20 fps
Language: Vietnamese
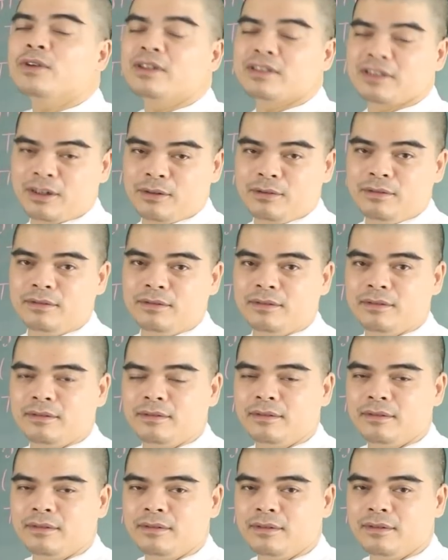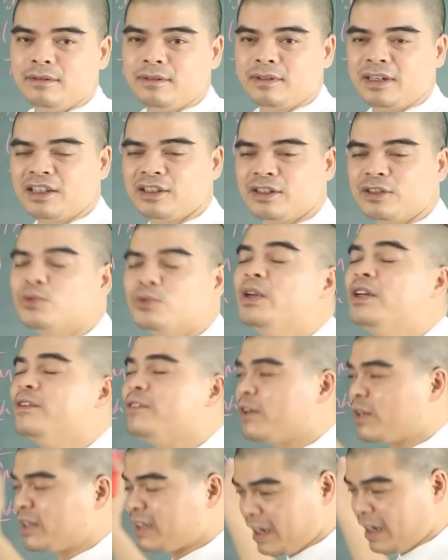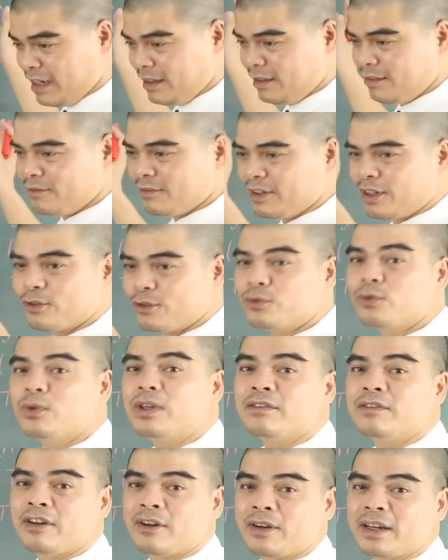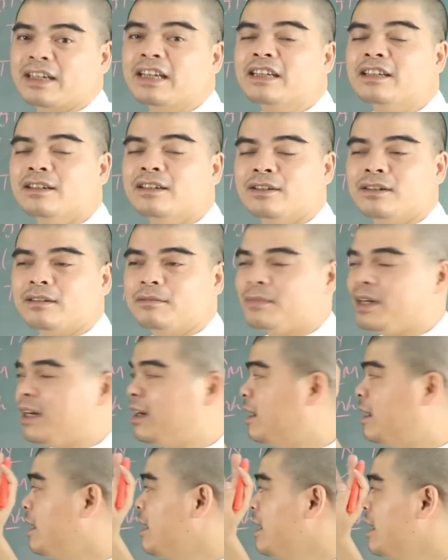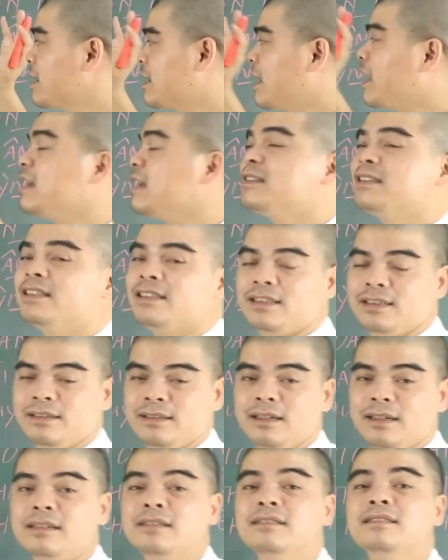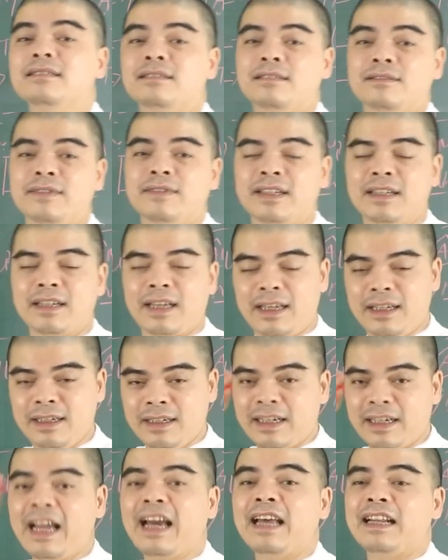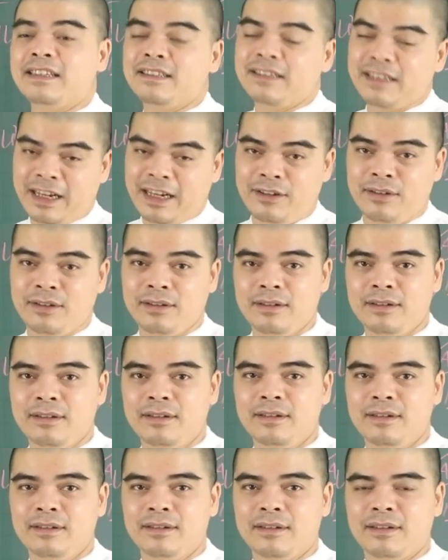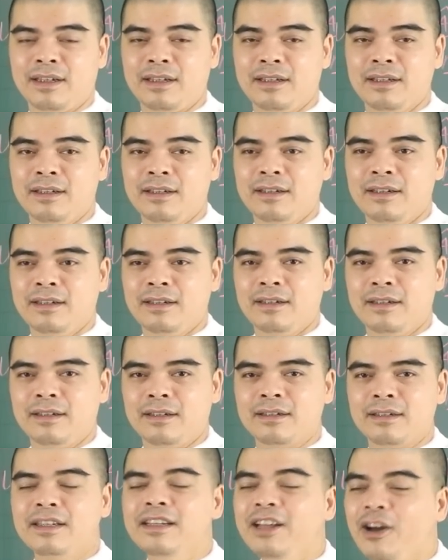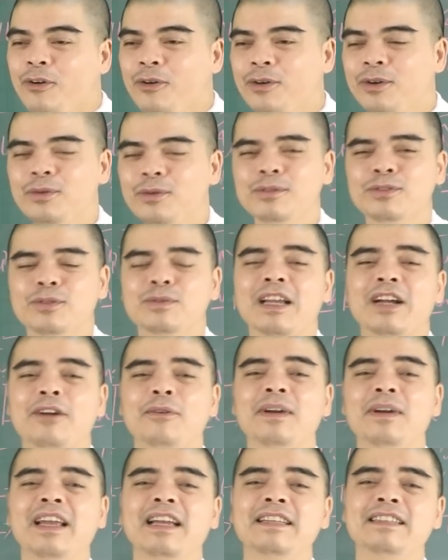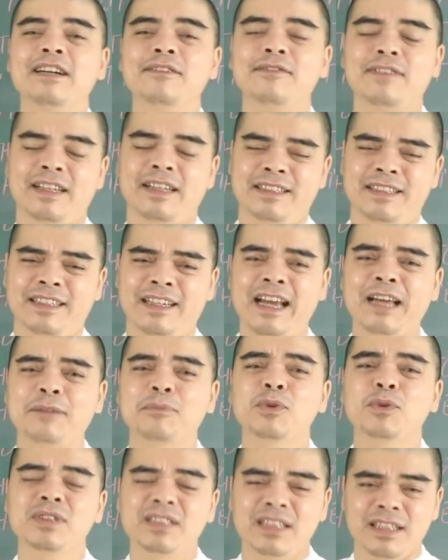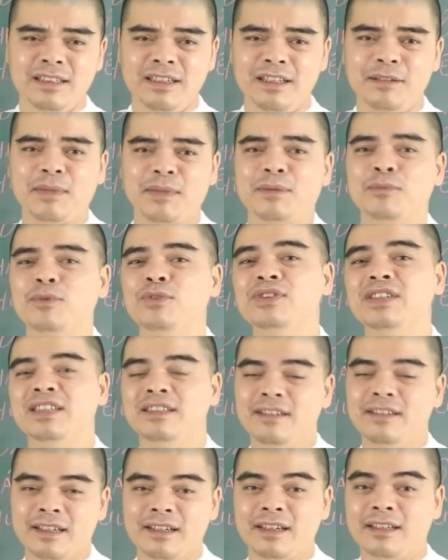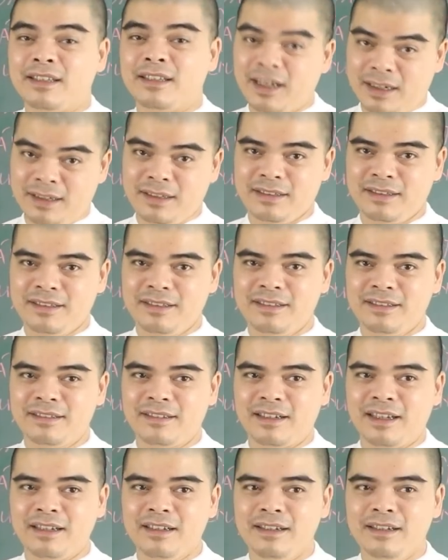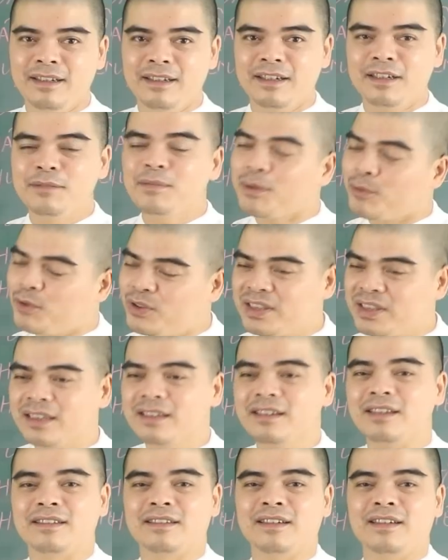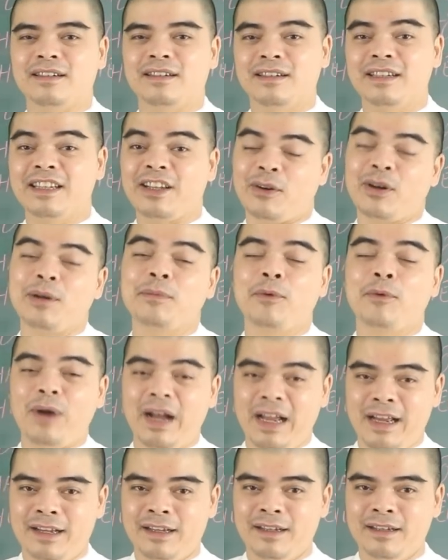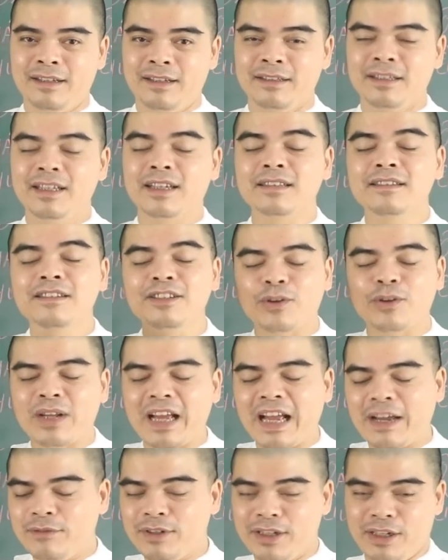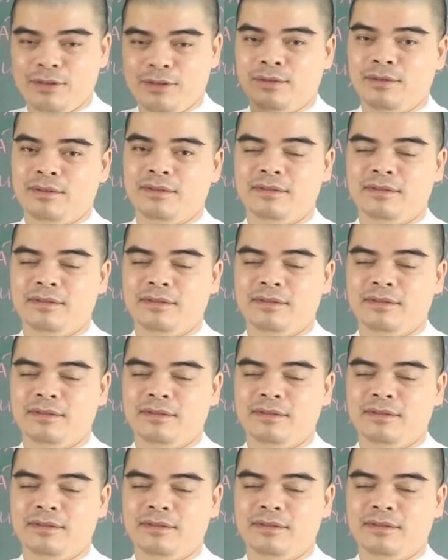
có xấu đấy, thì tùy vào cái tháng và cũng tùy vào cái cách mà các anh chị ứng xử với cái hạn là như thế nào đấy. Đi đâu cũng chúng ta cũng nghe nhắc về gì hạn 49 đấy, mày 49 này cẩn thận đấy, cứ mày 49 cẩn thận kẻo gặp họa, thì cái từ đó nó ám vào đầu